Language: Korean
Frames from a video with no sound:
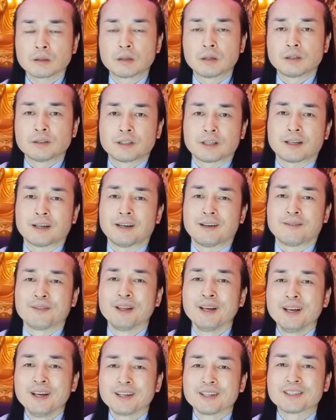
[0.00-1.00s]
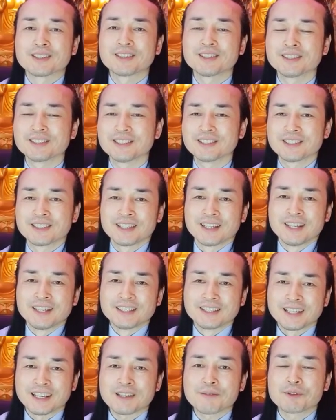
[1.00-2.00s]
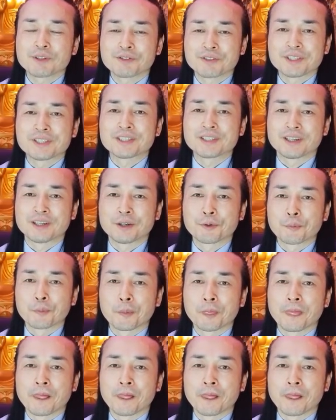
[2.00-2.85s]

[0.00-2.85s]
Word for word: 그런 사람, 그런 사람들도 있어